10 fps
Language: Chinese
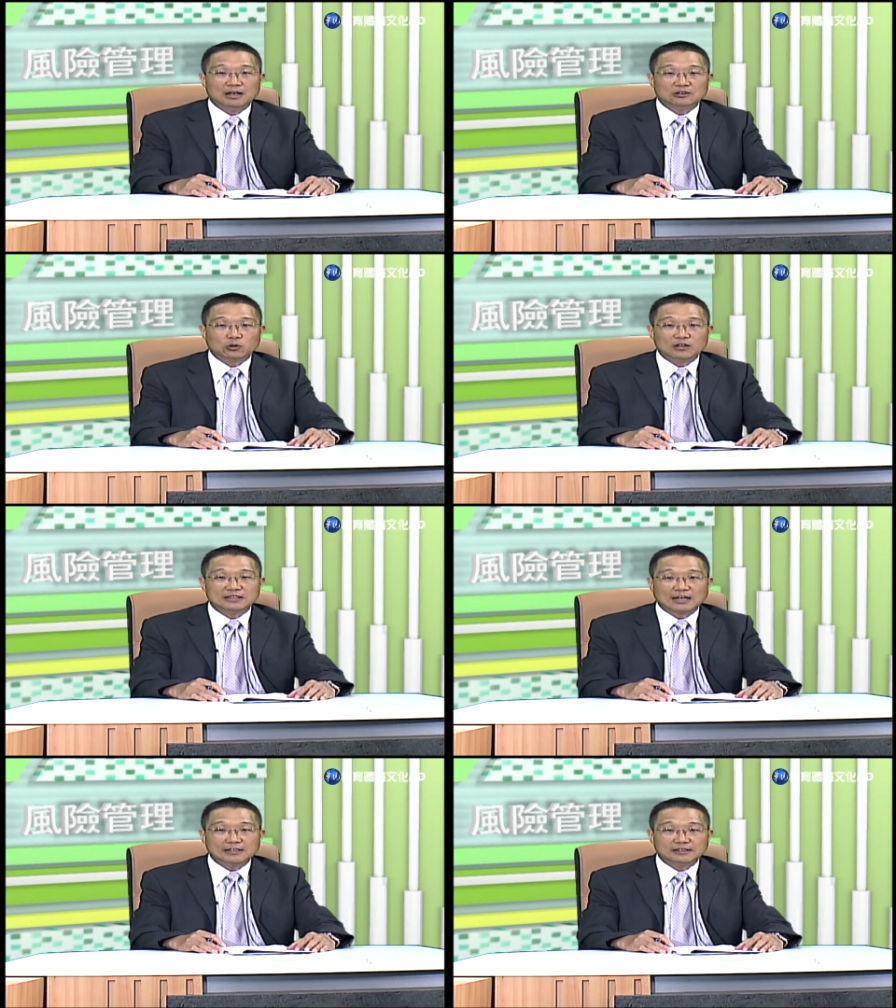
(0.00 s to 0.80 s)
所以
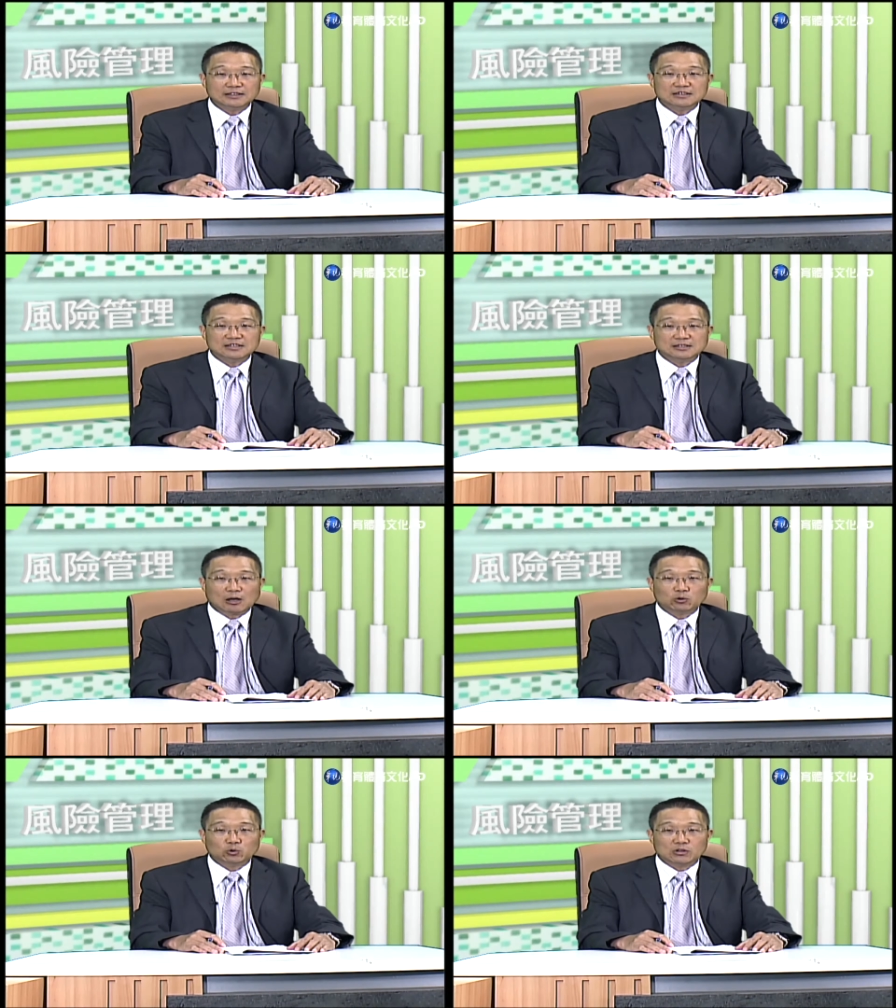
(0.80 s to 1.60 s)
三星至
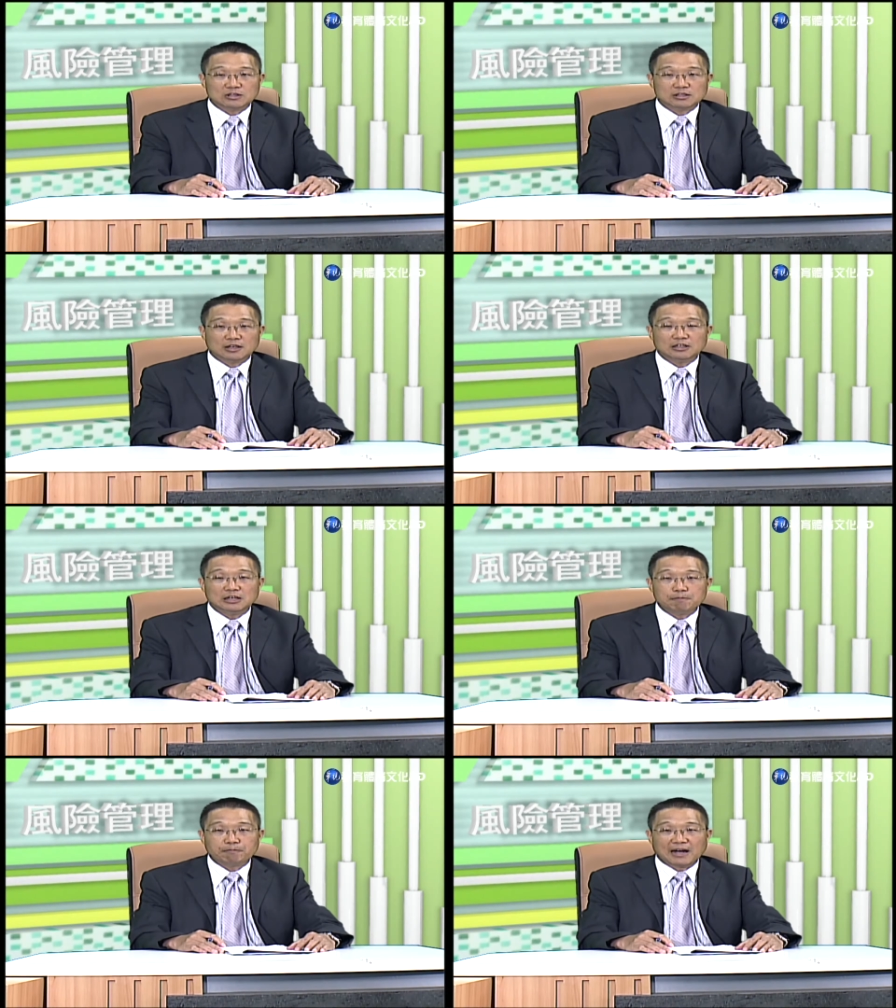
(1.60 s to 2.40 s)
少损失了
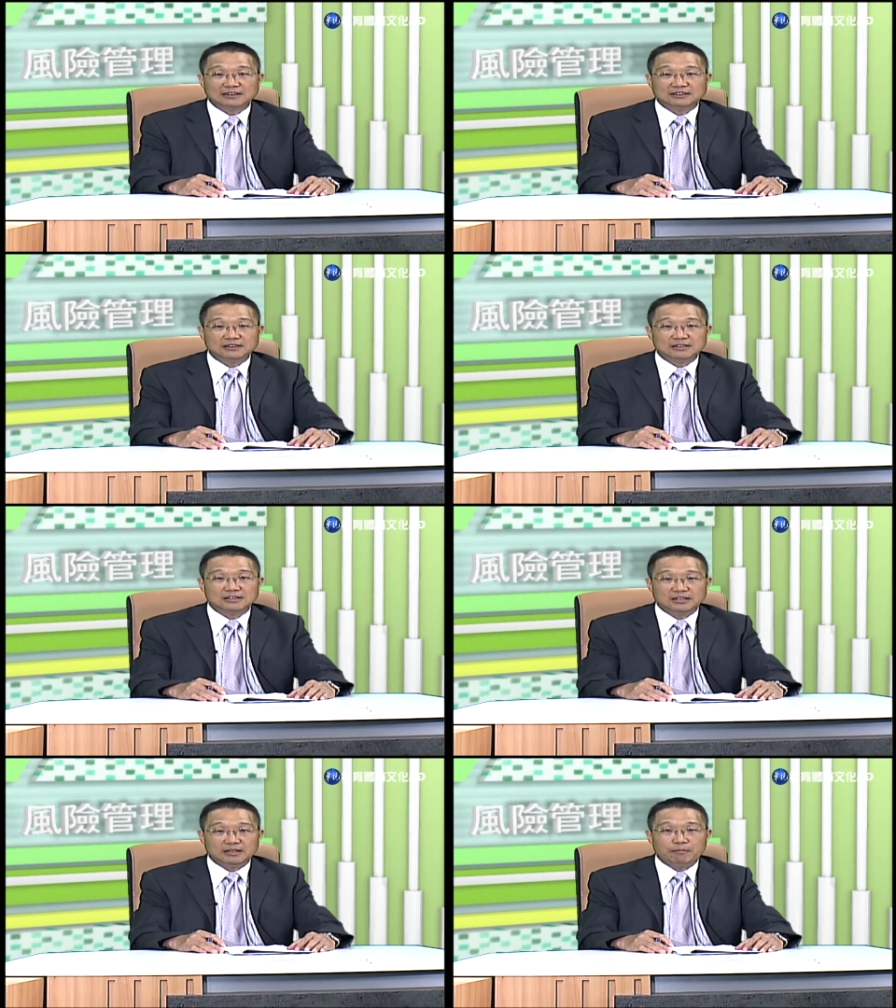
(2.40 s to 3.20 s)
一百七
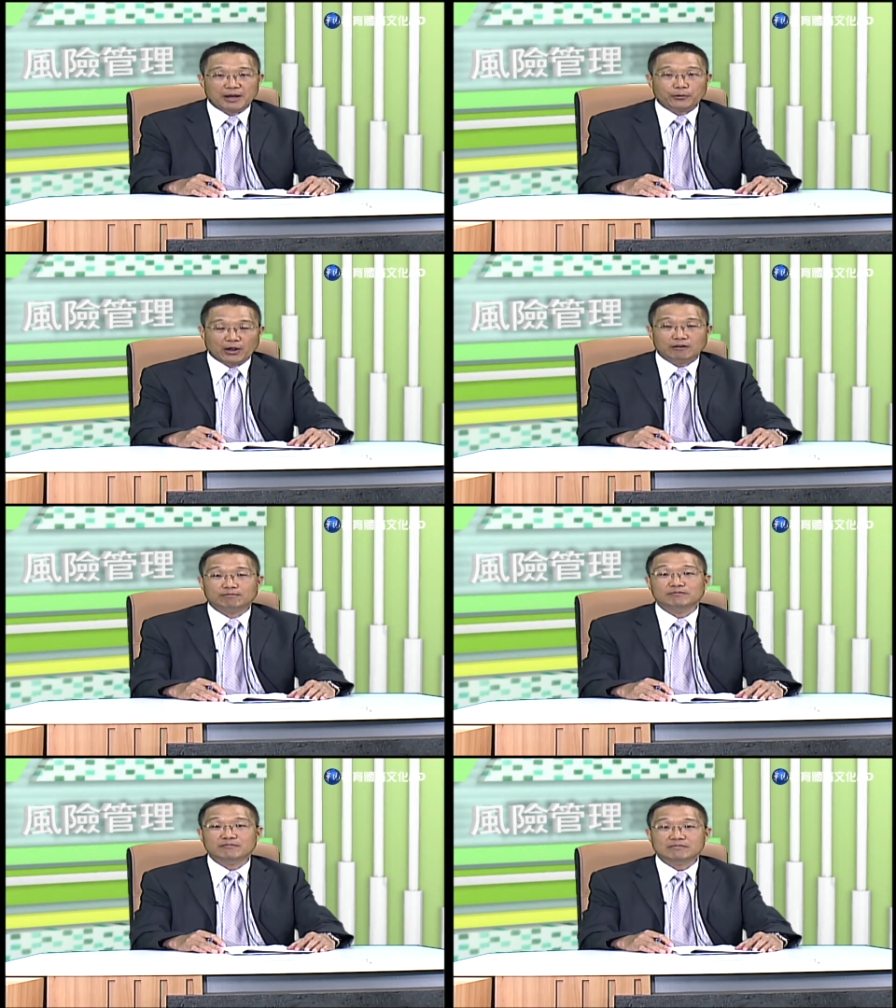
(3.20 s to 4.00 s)
十亿美元。
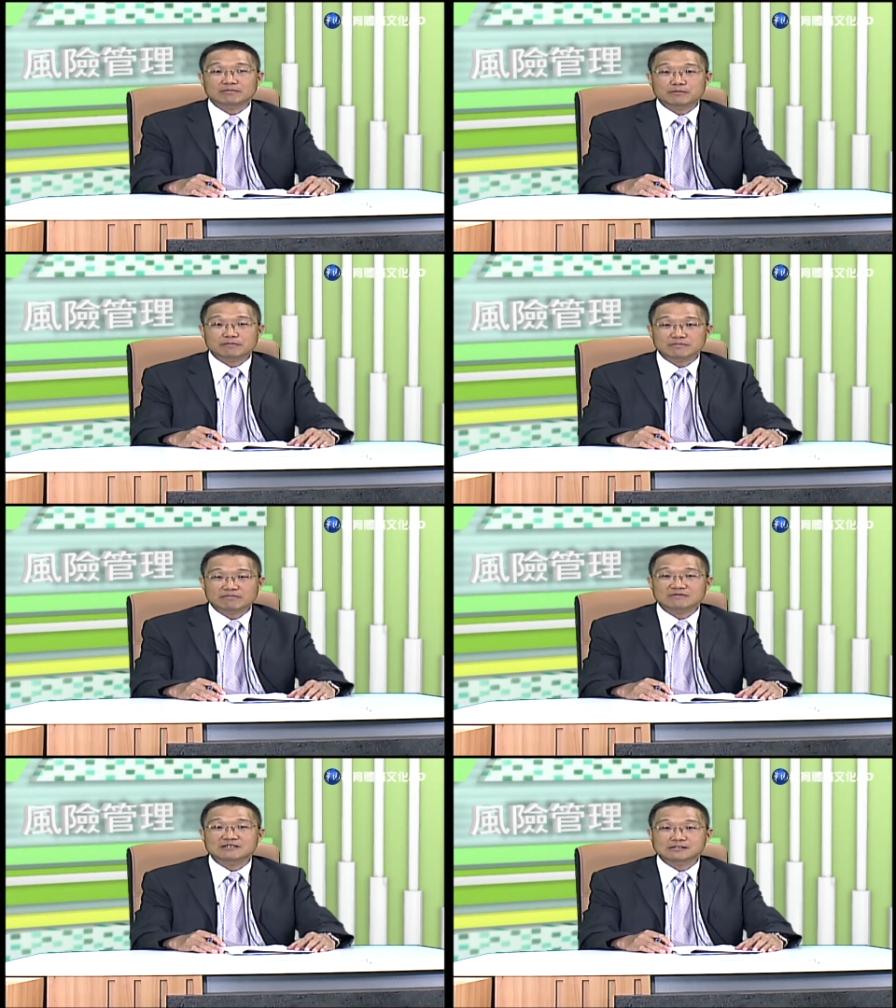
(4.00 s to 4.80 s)

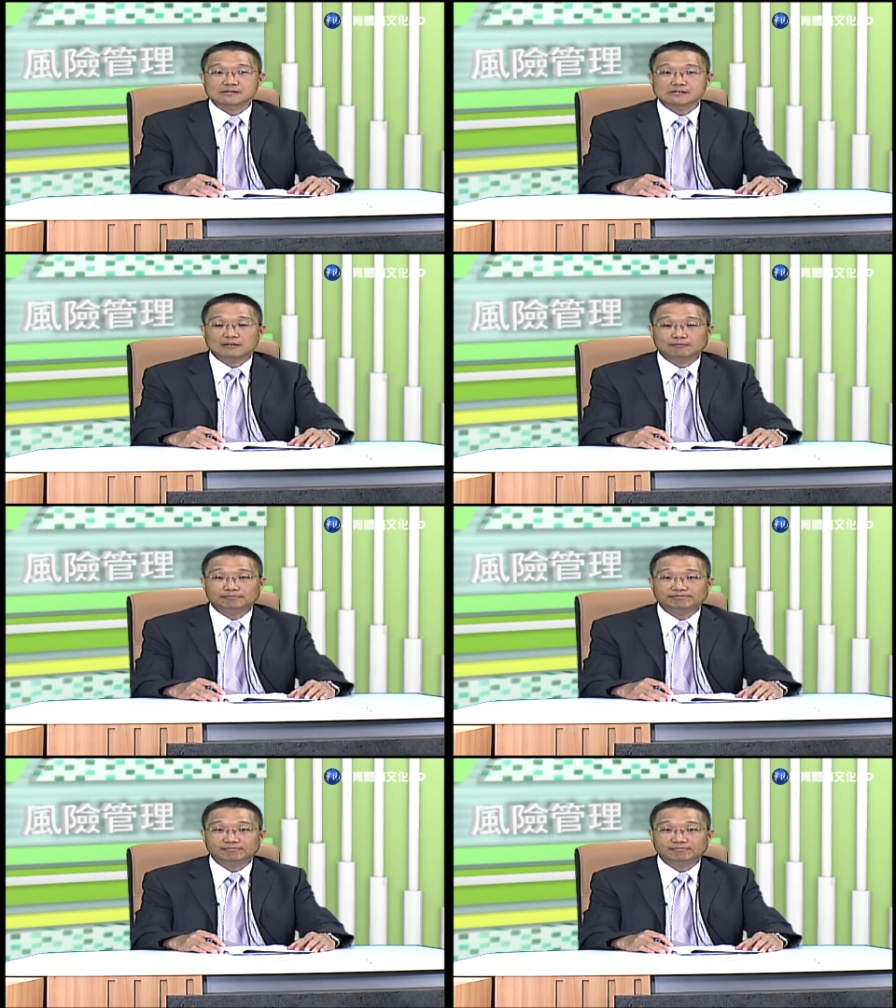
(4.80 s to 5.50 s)
是，那危机